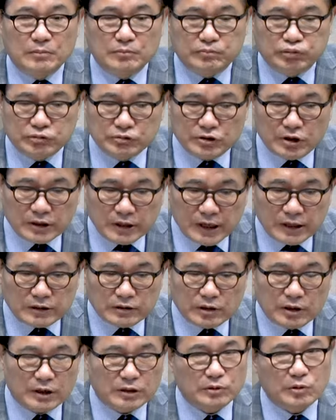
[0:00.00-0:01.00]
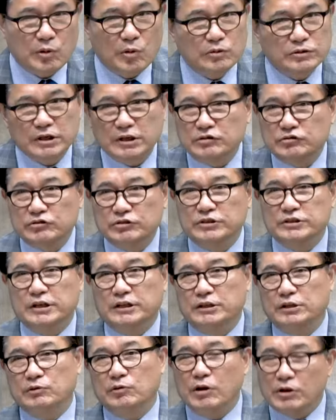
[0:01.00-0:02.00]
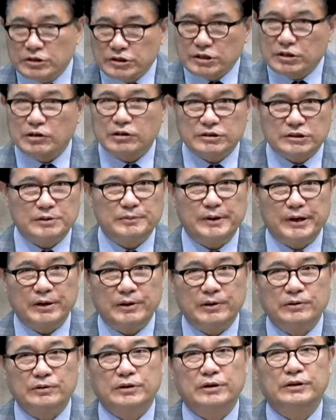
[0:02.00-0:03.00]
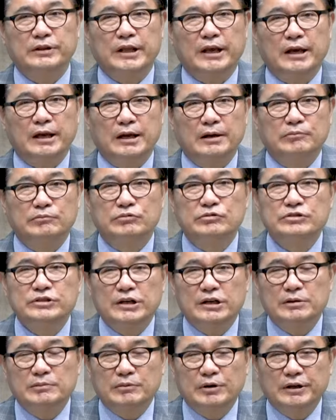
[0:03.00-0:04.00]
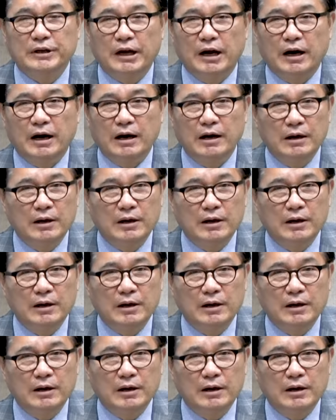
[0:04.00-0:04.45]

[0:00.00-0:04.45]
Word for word: 분열하는 거라도 공산주의자들이 훨씬 더 심해요. 그런데 문제는 뭐냐?